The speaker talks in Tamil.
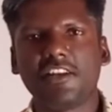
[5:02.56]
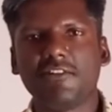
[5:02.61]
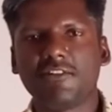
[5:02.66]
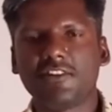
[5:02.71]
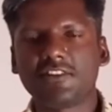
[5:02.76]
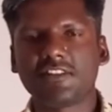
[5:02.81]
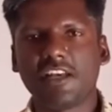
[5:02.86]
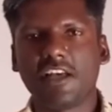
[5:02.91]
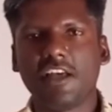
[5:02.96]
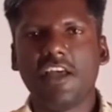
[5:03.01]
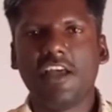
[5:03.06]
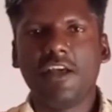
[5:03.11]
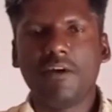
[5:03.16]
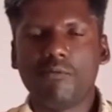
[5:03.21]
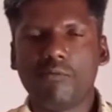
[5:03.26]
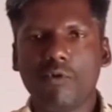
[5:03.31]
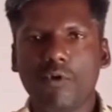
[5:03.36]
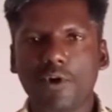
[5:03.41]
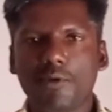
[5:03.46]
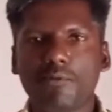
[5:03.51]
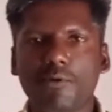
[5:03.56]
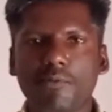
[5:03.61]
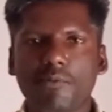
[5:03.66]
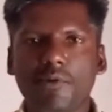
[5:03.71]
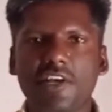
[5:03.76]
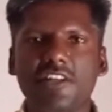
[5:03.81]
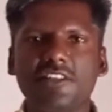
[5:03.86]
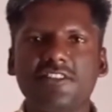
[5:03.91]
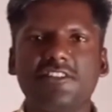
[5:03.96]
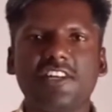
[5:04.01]
நீ விவசாய மோடி
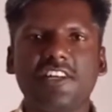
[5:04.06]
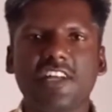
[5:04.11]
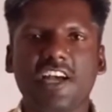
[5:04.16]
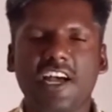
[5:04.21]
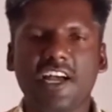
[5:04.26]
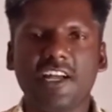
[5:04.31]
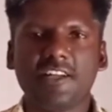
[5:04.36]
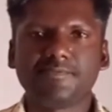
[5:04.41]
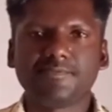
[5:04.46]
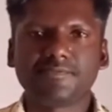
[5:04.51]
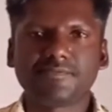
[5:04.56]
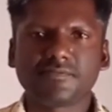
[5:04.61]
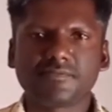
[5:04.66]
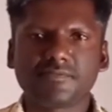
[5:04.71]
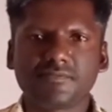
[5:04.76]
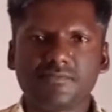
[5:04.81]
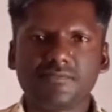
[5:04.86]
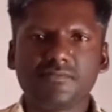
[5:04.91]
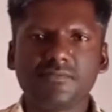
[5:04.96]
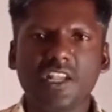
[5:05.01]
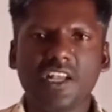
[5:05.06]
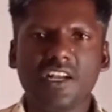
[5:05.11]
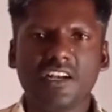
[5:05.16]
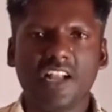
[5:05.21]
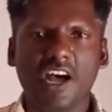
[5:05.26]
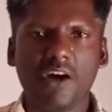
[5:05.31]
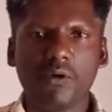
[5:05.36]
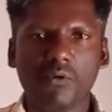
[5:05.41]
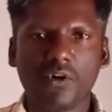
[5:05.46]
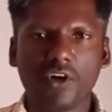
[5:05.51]
பொம்மை எரிச்சின்னா
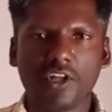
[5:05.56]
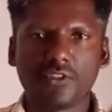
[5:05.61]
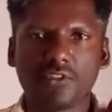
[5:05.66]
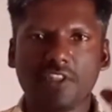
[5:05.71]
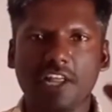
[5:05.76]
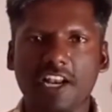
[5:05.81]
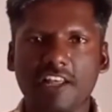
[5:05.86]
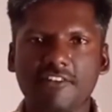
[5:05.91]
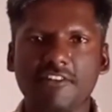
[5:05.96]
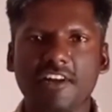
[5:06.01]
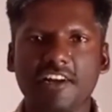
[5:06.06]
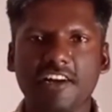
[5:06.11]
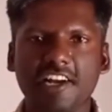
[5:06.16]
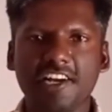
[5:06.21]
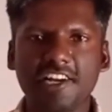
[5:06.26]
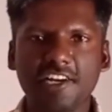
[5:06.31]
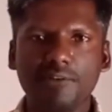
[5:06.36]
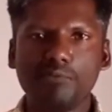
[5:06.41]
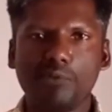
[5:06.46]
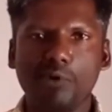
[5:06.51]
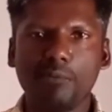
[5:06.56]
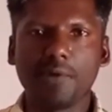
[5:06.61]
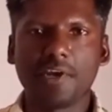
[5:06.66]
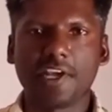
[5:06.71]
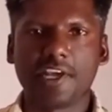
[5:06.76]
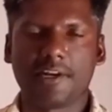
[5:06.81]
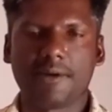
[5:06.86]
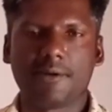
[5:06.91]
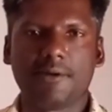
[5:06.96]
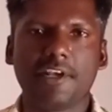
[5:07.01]
நான் உங்கள் தலைவர் லெனின்
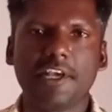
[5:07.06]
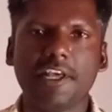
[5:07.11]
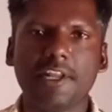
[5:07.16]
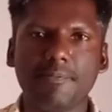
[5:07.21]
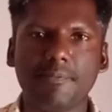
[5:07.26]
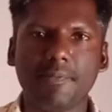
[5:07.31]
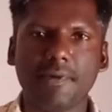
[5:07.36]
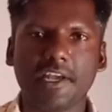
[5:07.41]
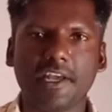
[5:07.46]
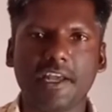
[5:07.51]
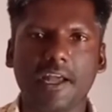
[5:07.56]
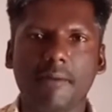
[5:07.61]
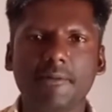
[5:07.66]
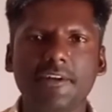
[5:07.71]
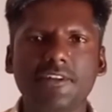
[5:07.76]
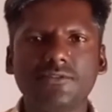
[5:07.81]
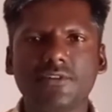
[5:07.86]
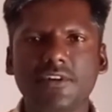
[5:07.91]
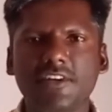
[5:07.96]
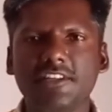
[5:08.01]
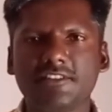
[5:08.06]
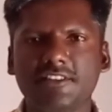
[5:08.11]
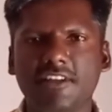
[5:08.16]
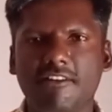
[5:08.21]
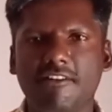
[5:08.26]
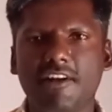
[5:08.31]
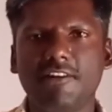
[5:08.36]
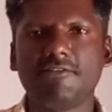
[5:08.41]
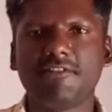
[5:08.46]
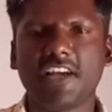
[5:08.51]
எற எரிப்பேன் அப்படின்னு சொல்லி
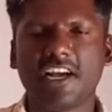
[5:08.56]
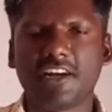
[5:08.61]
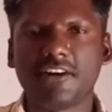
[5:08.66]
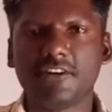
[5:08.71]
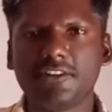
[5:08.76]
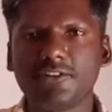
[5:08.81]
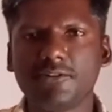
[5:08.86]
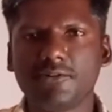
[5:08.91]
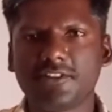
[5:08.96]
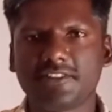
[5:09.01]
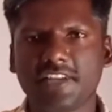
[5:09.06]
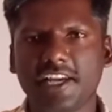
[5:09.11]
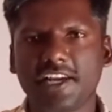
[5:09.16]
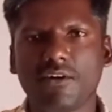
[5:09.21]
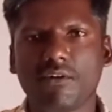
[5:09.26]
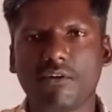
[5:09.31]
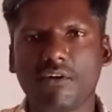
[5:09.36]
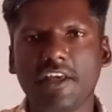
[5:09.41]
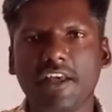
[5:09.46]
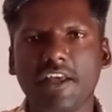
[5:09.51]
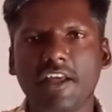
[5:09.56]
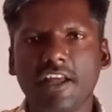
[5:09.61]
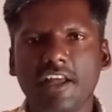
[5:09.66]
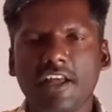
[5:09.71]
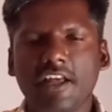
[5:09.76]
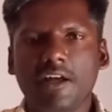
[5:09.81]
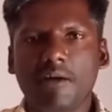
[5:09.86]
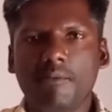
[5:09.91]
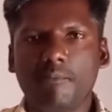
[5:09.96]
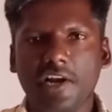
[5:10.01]
சவால் விட்டு அங்கே வந்து விவசாயிகளோட
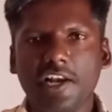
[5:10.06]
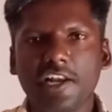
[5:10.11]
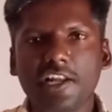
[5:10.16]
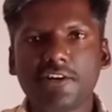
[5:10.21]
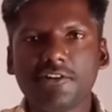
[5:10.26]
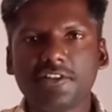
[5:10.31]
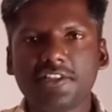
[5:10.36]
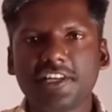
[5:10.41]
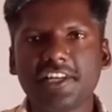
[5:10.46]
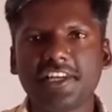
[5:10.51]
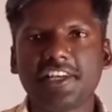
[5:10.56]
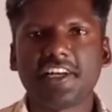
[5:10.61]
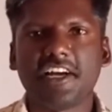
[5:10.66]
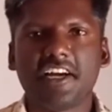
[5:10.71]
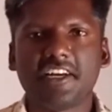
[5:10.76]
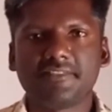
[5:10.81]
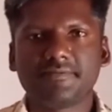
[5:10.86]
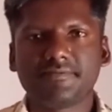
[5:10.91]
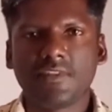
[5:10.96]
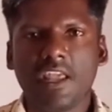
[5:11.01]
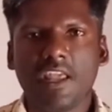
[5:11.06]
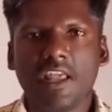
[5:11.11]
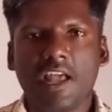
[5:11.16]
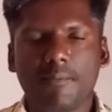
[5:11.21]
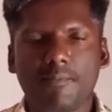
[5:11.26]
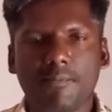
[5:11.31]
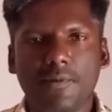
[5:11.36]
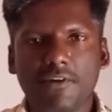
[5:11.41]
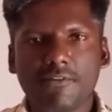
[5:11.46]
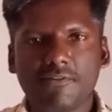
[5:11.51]
மல்லுக்கு வந்து நிற்கிறான்
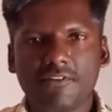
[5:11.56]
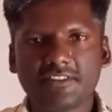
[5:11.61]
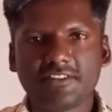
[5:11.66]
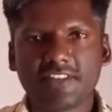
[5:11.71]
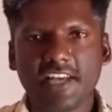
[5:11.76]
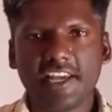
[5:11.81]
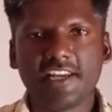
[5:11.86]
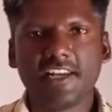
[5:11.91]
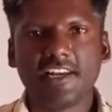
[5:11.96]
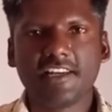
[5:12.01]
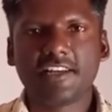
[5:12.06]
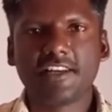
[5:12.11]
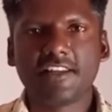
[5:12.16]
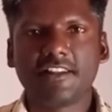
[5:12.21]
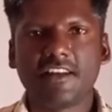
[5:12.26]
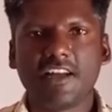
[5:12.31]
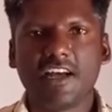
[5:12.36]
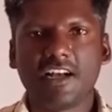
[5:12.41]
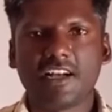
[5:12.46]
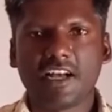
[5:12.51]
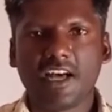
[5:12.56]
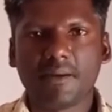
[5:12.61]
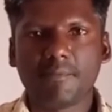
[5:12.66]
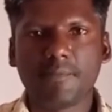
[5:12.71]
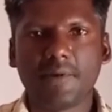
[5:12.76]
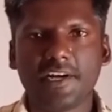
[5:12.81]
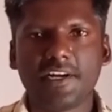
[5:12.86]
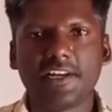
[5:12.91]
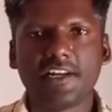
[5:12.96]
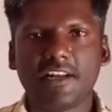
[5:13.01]
அப்போ விவசாயிகளுக்கு எதிராக
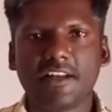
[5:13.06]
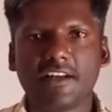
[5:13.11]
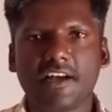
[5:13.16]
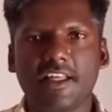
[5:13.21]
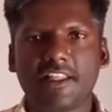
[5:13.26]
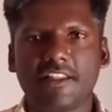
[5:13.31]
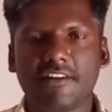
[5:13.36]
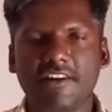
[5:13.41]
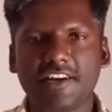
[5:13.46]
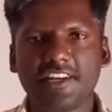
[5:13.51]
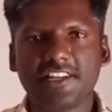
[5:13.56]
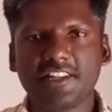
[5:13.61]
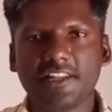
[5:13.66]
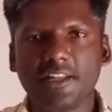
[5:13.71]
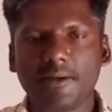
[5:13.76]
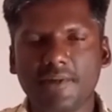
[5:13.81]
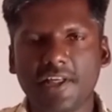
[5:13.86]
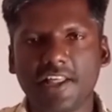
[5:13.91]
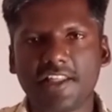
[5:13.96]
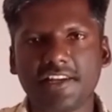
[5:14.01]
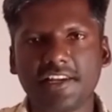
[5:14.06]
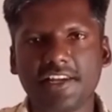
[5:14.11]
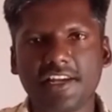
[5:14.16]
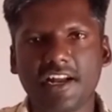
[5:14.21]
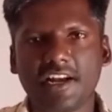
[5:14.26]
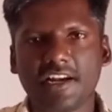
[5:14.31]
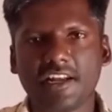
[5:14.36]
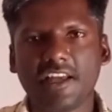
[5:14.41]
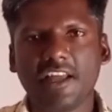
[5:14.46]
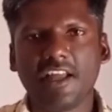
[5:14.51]
கார்ப்பரேட்டுகளுக்கு ஆதரவாக இந்த
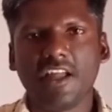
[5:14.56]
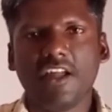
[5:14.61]
மாதிரியான